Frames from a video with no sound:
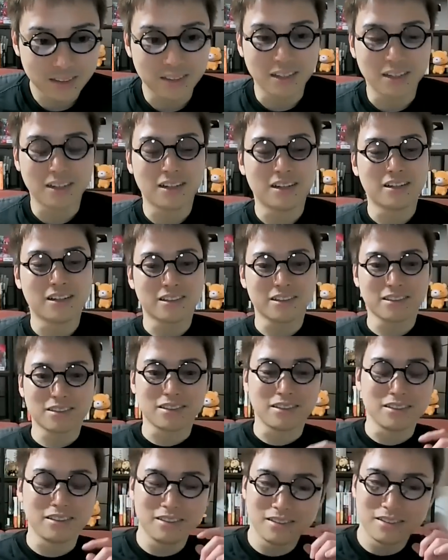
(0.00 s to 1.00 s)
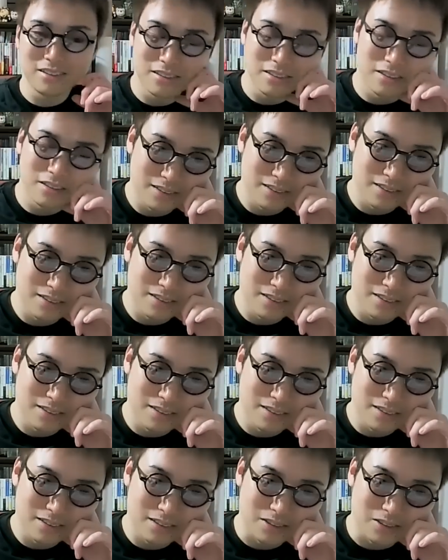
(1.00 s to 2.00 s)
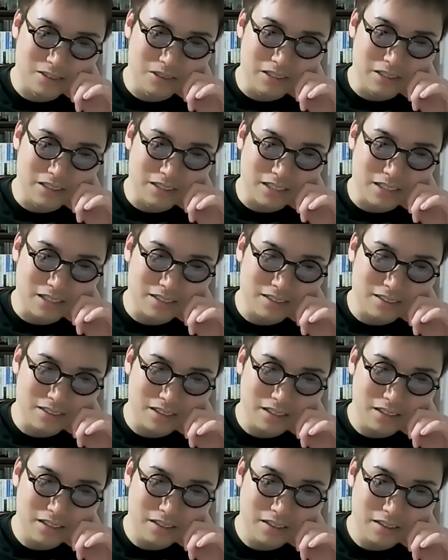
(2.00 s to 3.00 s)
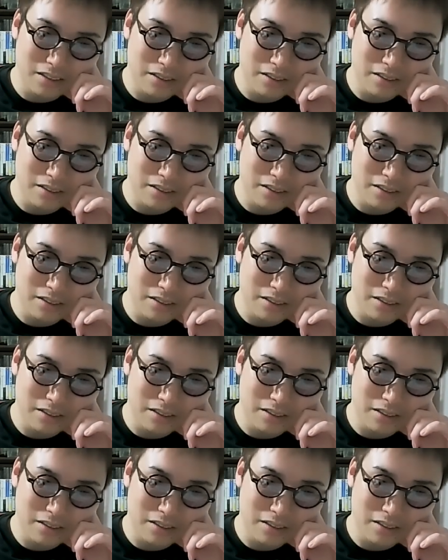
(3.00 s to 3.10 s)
いやー、確かに。すごい時代ですね。